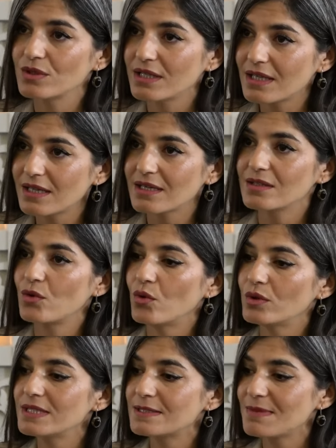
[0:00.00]
kullanarak
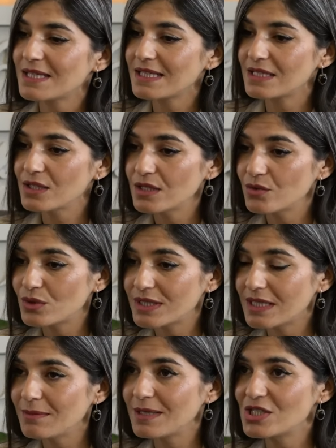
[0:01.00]
o hizmetleri
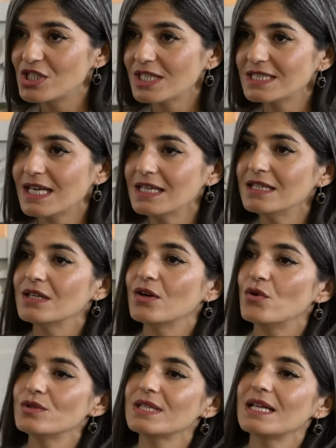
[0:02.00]
üretebilecekken
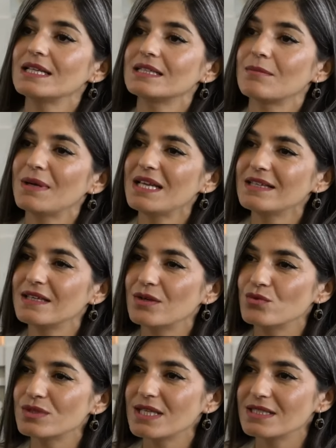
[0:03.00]
özellikle
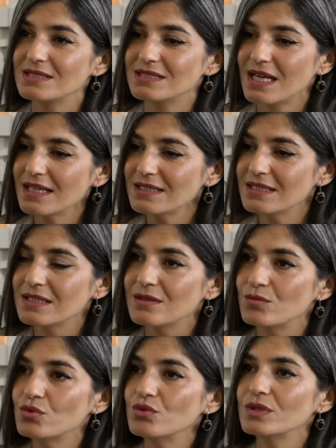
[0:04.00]
belediye üzerinden
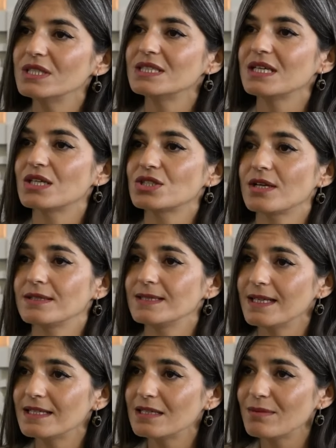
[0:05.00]
bu ihtiyaçlar
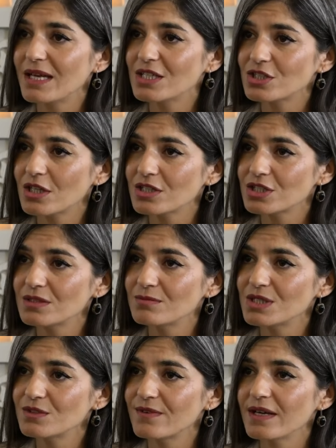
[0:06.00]
giderilmeye
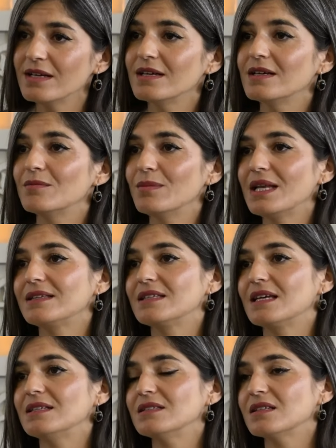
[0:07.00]
çalışılmış ve
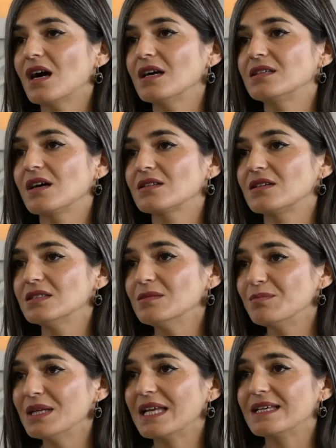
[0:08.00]
belediyenin
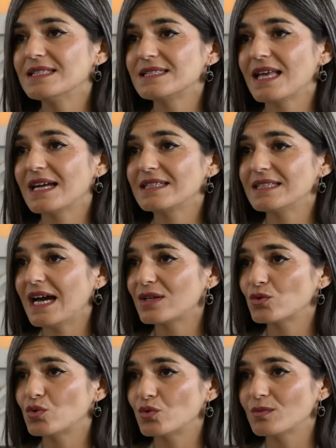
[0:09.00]
kaynakları biri isteyen
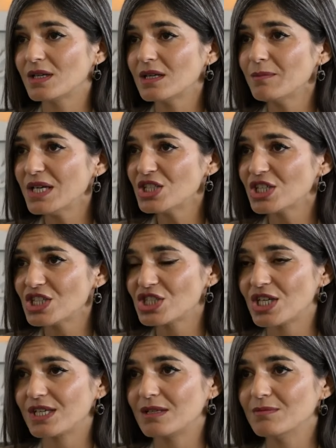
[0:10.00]
diğer kurumlara
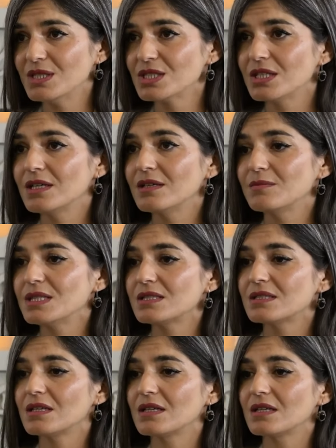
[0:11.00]
peşkeş çekilmiş.
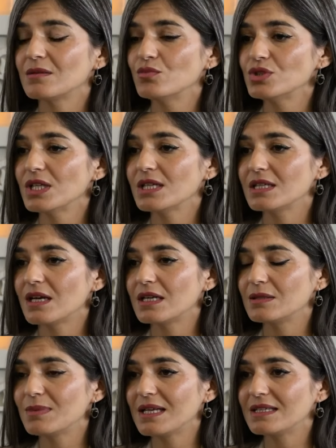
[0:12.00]
Biz e, bu şekilde
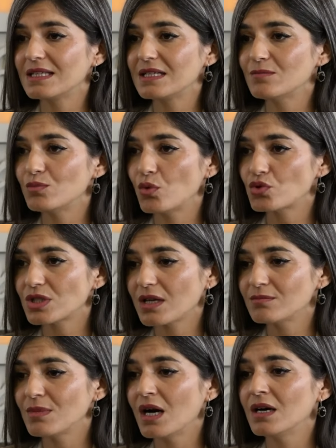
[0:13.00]
hani belediyenin
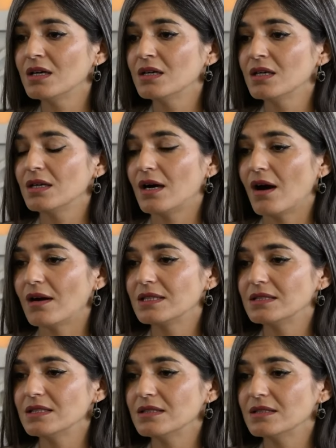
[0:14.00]
borçlanma
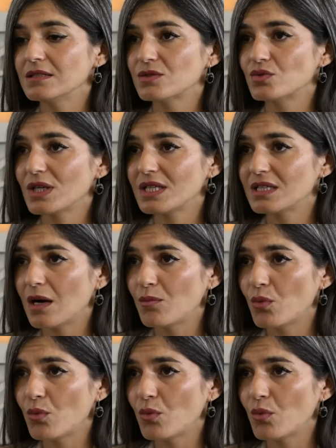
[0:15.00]
halini e, sürekli